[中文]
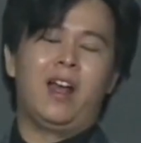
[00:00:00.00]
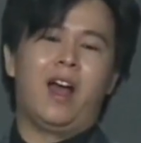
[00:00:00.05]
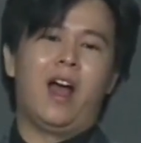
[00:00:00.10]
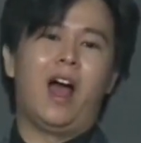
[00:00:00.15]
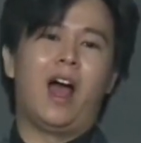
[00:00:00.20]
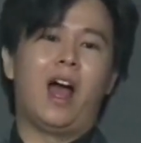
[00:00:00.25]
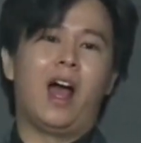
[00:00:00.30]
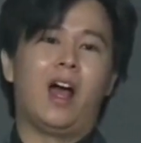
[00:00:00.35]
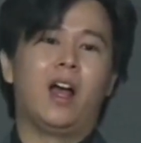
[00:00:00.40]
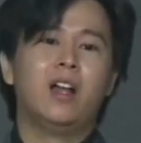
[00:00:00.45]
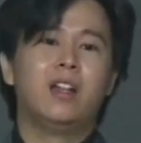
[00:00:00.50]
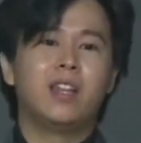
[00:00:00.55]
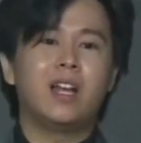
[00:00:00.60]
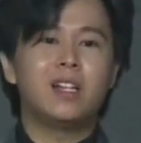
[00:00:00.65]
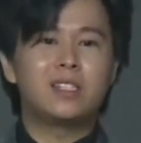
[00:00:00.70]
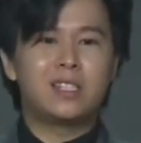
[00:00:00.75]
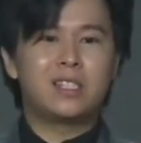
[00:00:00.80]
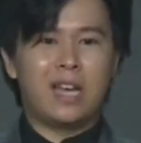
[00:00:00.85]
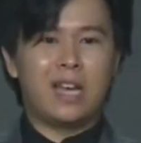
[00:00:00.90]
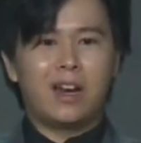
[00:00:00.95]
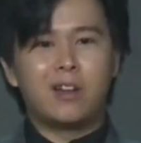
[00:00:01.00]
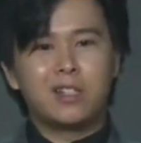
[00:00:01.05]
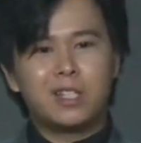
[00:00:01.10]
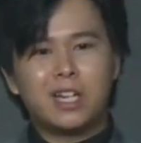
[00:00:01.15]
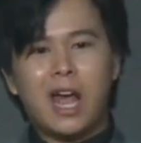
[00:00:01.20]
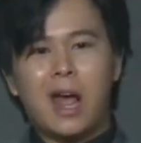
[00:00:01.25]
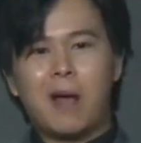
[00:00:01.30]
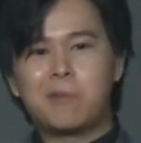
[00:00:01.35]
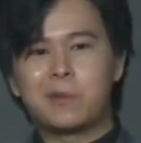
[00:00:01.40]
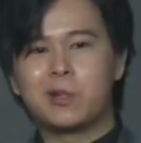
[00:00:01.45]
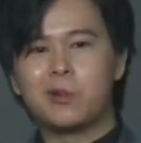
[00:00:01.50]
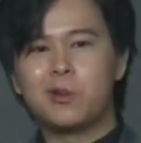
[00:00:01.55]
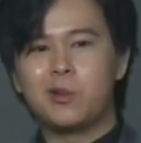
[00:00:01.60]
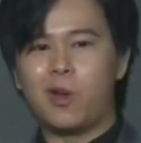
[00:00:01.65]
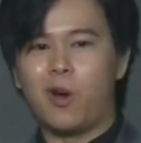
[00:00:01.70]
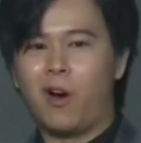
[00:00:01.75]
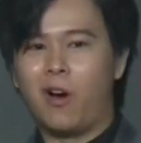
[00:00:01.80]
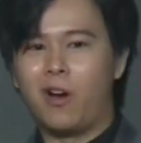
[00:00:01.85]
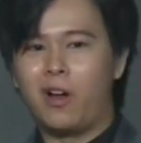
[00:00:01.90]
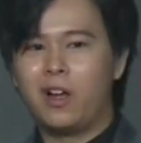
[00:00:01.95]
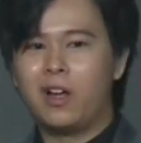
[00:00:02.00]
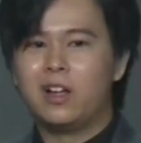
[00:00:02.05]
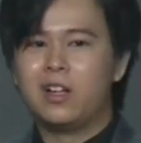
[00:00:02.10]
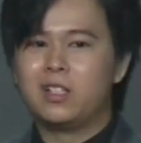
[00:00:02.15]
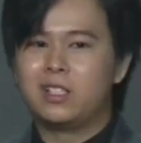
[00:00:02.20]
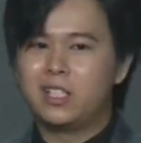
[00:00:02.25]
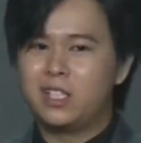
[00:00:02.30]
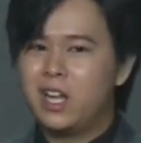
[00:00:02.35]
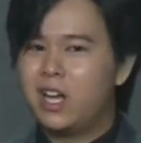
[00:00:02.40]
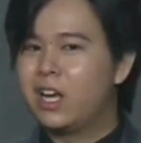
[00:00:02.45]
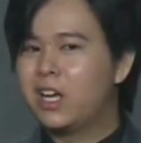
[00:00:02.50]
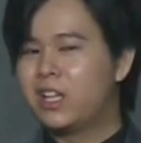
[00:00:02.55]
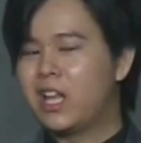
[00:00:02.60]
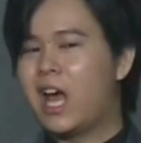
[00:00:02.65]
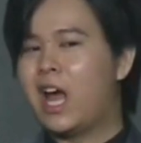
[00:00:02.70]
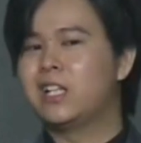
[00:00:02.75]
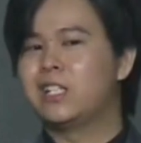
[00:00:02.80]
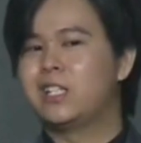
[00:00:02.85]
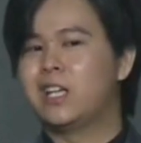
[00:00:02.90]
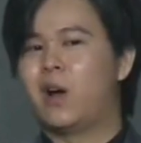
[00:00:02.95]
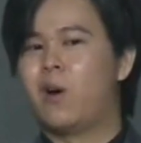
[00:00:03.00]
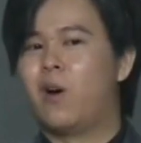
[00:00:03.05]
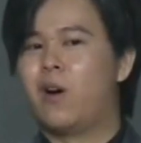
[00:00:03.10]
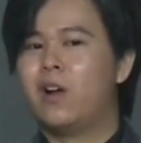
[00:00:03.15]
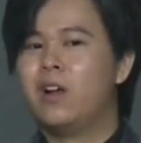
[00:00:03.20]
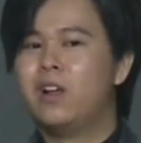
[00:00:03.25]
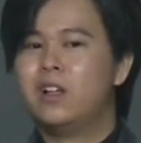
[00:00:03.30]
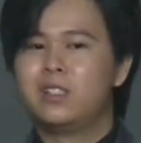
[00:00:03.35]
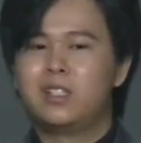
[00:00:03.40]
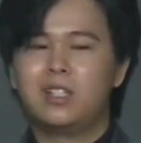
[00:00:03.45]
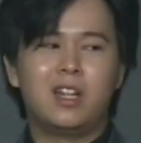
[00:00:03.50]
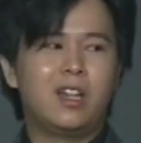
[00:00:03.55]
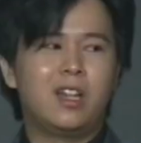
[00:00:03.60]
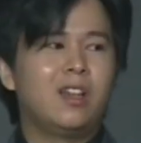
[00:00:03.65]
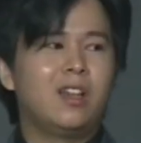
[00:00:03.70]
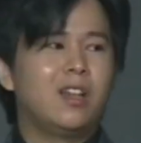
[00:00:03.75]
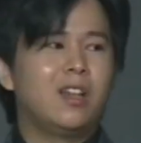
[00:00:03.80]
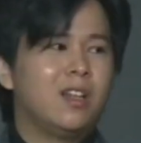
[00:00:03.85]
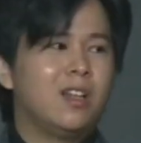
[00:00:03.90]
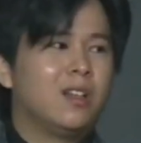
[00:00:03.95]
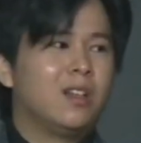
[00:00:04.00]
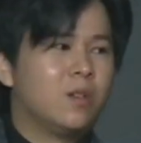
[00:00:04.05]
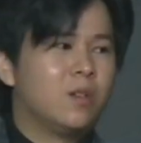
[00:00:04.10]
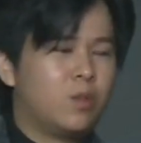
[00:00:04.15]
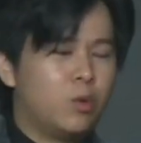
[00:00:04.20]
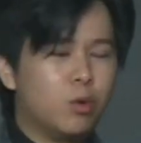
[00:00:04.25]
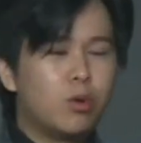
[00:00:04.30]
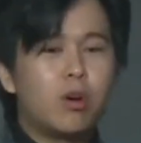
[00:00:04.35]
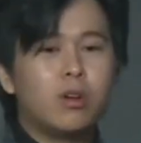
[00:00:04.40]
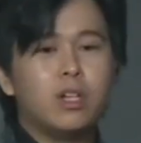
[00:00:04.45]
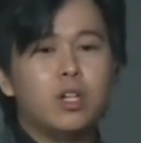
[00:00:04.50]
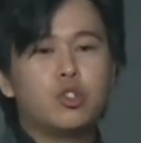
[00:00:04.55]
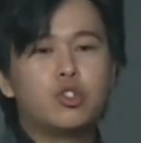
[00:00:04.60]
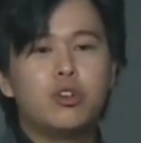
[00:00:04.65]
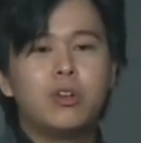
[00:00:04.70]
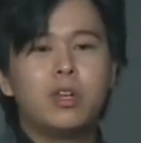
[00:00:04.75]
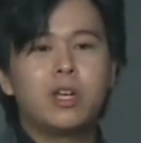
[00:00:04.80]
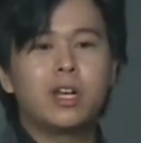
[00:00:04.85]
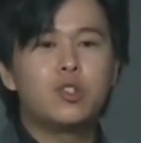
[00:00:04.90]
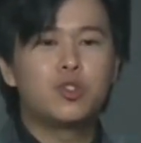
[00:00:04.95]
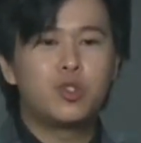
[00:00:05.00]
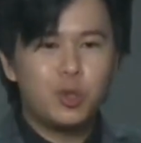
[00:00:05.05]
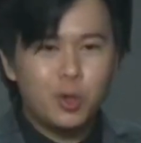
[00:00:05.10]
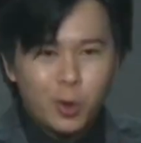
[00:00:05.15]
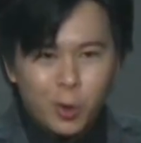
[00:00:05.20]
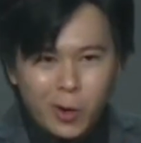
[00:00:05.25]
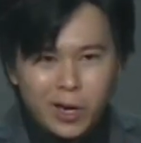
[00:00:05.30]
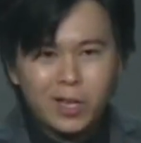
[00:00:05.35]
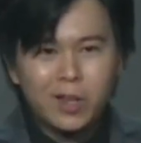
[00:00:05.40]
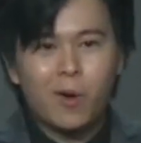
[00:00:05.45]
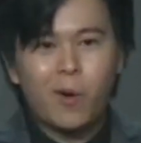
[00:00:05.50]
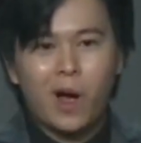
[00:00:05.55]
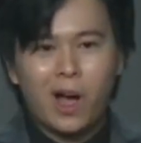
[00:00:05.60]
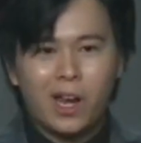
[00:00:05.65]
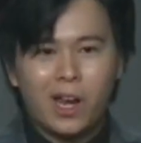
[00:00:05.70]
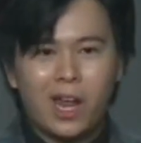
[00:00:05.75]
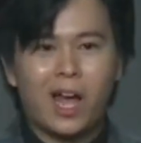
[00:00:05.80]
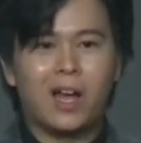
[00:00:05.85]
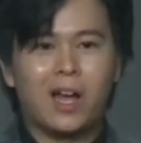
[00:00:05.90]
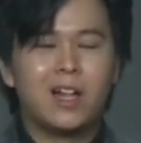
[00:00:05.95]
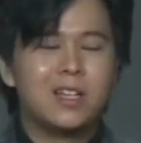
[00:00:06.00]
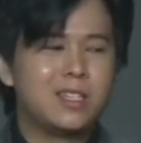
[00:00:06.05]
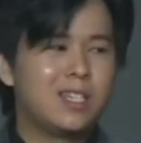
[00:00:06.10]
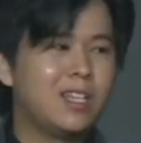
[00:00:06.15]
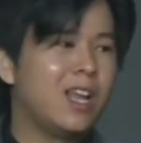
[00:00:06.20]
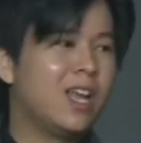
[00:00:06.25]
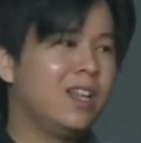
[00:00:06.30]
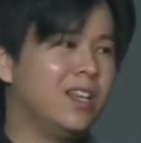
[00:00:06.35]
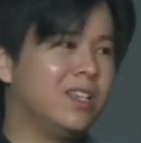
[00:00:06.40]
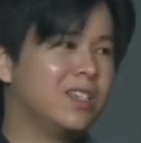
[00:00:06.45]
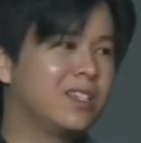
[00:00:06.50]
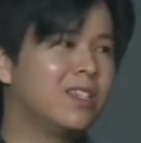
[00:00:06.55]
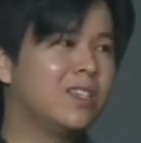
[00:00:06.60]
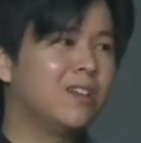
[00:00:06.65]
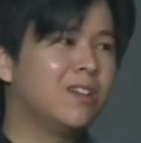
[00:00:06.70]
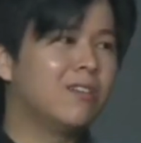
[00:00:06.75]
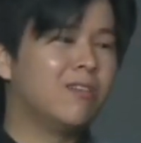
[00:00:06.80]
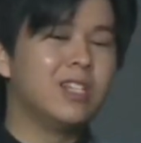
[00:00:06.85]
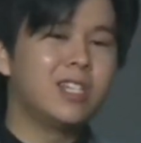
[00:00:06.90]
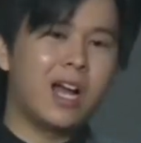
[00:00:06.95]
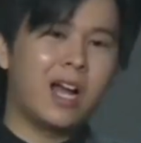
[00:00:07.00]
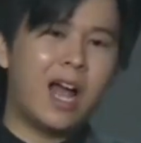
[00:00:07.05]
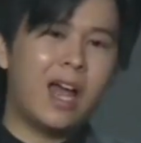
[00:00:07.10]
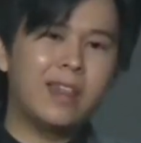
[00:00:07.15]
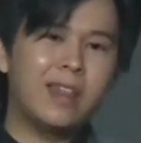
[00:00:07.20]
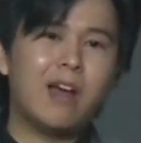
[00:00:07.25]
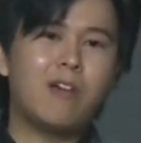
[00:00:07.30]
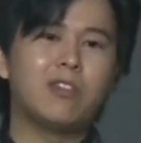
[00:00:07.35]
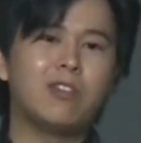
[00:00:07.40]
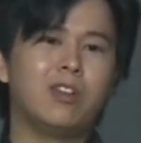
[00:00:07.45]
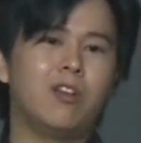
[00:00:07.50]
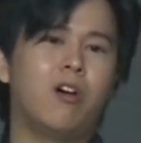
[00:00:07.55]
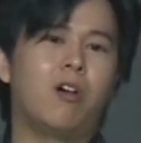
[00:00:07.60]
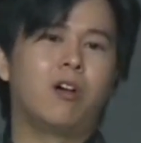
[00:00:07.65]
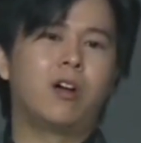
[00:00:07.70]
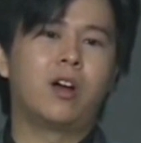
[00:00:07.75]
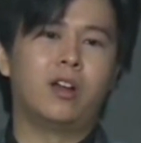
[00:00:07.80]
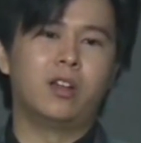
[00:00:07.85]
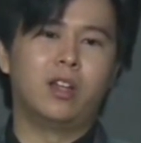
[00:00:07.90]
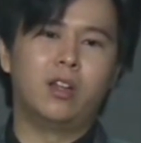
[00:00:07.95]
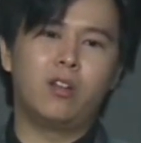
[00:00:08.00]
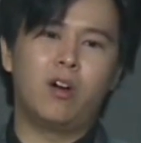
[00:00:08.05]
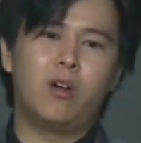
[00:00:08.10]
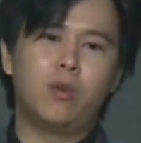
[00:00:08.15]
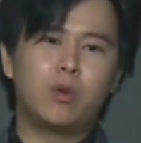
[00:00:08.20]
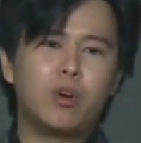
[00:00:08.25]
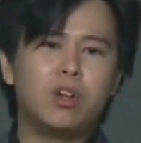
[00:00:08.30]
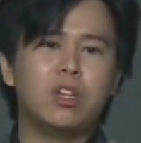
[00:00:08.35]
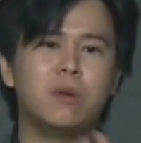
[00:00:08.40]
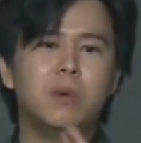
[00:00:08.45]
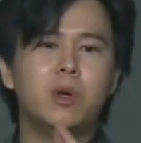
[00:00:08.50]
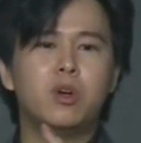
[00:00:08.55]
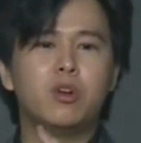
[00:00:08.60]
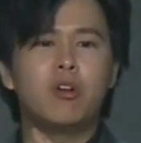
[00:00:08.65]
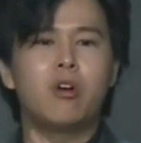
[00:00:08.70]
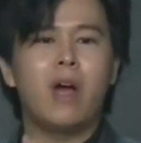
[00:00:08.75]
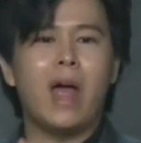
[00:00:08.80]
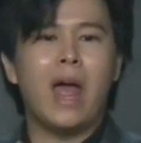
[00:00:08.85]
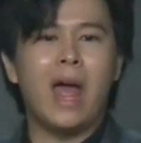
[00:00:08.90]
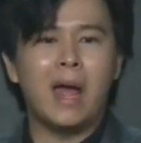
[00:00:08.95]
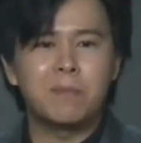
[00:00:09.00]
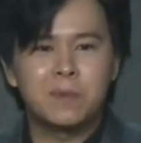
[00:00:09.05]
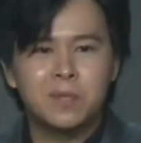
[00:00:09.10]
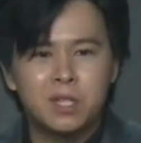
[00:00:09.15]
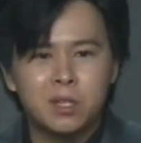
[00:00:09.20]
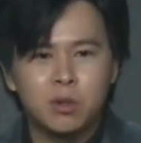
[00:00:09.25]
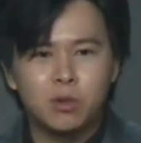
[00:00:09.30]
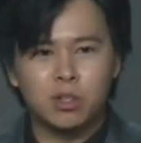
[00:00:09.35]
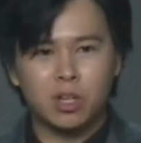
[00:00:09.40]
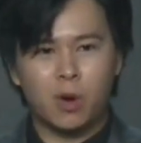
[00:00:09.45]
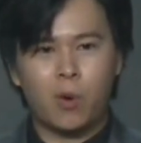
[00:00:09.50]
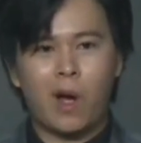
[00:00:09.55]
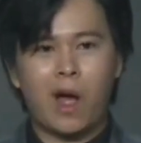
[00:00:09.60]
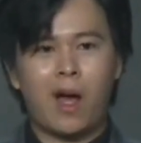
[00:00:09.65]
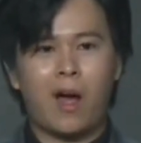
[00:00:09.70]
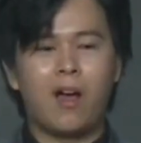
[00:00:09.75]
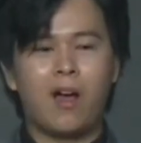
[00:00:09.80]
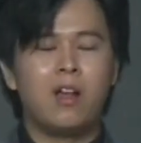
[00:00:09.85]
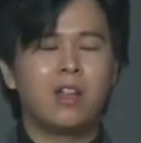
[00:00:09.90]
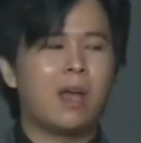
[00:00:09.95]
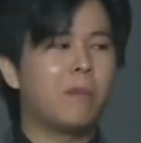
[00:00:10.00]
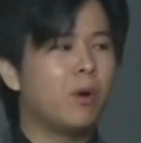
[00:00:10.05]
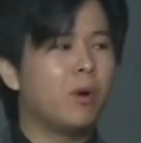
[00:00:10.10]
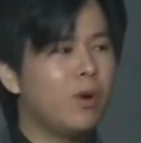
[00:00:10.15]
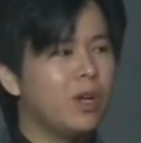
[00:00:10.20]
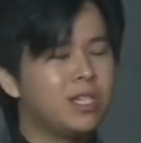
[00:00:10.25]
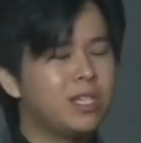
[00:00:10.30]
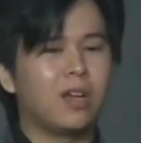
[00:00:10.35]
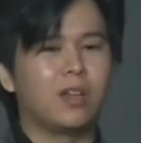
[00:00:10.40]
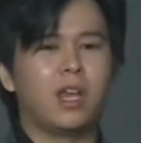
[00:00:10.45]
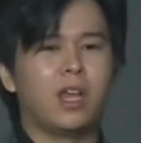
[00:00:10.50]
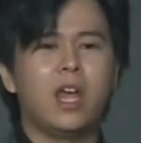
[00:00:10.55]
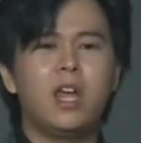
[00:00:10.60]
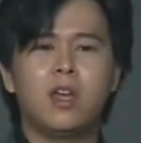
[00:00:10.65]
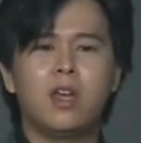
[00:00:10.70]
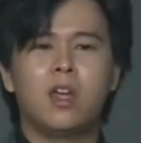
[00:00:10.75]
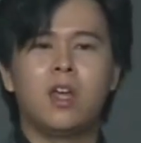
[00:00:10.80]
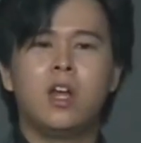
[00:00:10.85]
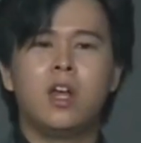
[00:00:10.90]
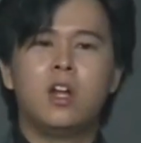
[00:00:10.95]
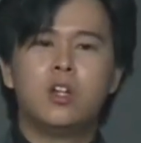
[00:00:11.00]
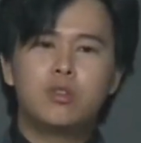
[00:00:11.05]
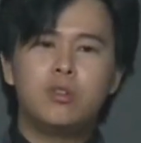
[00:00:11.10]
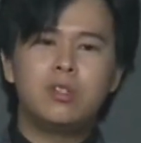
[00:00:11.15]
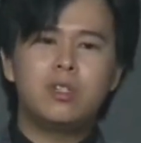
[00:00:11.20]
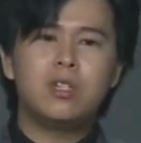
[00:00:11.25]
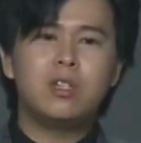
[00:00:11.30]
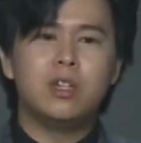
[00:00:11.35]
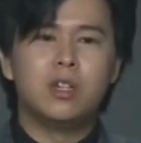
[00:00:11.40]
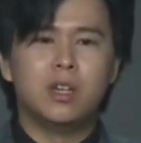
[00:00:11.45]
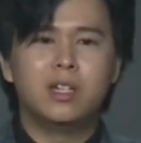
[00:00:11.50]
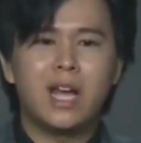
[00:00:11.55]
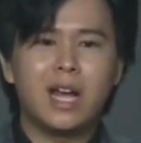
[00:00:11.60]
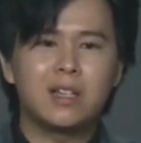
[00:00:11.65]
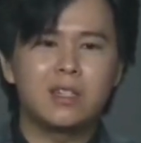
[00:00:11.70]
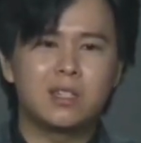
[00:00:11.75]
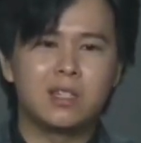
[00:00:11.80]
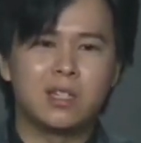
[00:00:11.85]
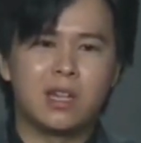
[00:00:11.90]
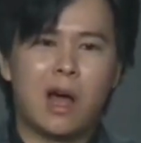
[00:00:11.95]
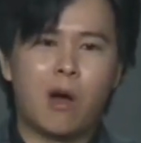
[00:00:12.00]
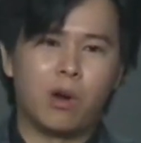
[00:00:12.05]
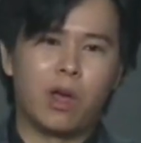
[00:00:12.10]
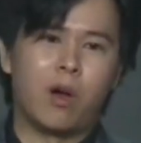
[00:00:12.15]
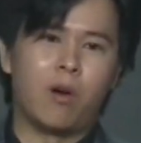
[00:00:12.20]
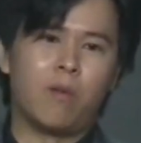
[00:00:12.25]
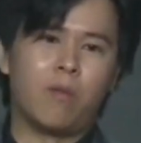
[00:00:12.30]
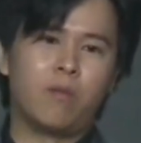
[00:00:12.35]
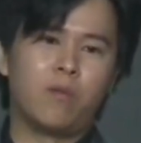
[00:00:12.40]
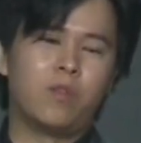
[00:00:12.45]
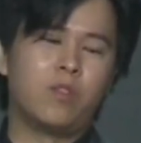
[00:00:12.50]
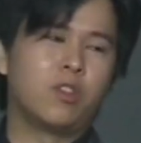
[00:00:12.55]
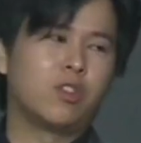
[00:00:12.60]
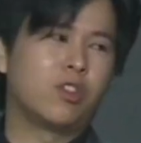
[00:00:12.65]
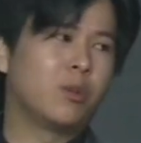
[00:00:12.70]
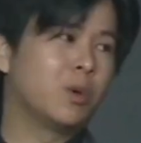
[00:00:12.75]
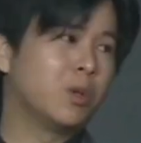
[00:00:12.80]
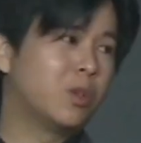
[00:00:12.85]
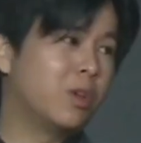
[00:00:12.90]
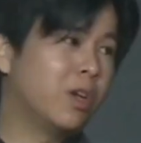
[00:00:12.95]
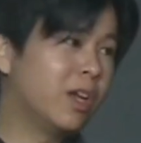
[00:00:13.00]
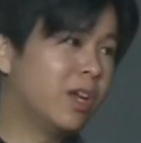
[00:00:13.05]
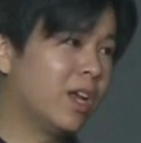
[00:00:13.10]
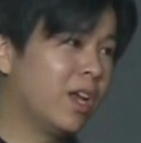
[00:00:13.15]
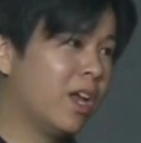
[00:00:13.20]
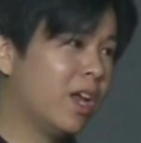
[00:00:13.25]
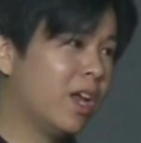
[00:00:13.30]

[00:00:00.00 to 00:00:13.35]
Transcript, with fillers: 啊，那讲到这个 Absolute 哦，今天跟大家讲哦，今天如果你去一个聚会的话啦，今天你是人家看到你哦，可能哦，如果你没有用 Absolute 的话，他们会讲哎，最近你的样子老了，对不对？